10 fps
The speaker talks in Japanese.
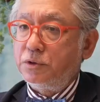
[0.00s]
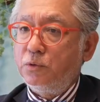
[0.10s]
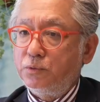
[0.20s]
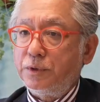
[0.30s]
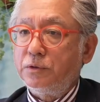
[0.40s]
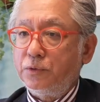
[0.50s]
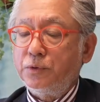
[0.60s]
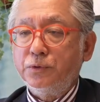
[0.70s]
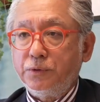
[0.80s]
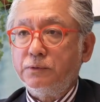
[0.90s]
億円と
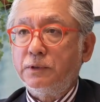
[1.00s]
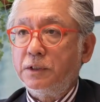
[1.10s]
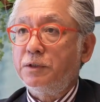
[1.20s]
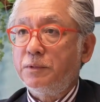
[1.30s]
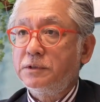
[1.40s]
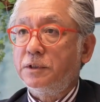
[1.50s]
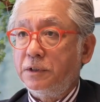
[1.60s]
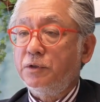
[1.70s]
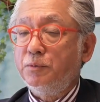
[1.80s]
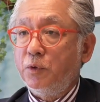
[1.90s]
いうふうに言われてましたけ
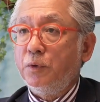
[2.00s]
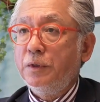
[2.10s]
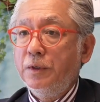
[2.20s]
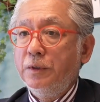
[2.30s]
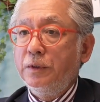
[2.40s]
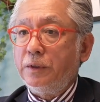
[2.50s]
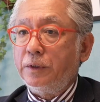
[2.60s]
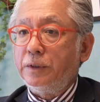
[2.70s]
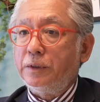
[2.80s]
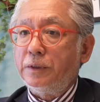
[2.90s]
れども、
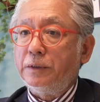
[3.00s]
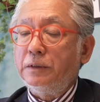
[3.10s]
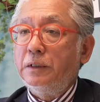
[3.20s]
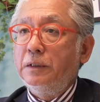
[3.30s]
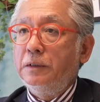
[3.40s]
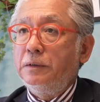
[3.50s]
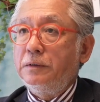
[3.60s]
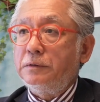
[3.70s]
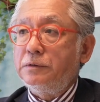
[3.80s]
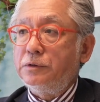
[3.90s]

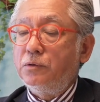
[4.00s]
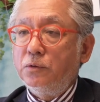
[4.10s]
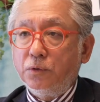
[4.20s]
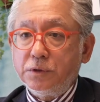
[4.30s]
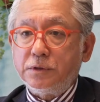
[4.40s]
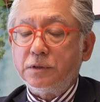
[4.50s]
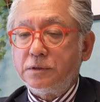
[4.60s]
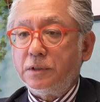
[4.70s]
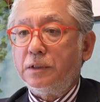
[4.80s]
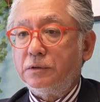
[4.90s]
えー、事故後にで
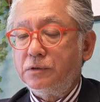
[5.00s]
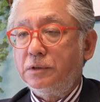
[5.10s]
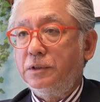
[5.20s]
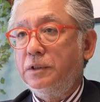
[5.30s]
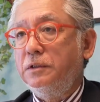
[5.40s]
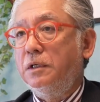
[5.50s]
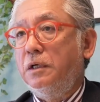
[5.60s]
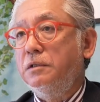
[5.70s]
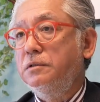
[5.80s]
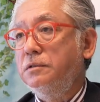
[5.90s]
すね追加的
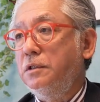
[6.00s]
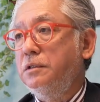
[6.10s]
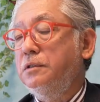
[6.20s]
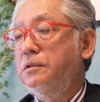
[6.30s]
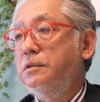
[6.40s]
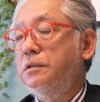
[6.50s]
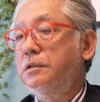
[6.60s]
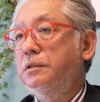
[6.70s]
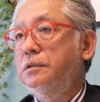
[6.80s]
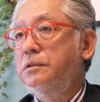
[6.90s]
な安全
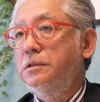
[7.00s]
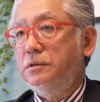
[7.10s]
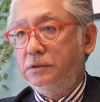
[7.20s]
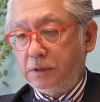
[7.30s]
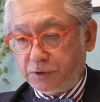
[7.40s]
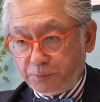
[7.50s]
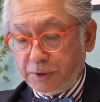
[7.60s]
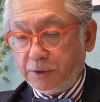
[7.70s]
設備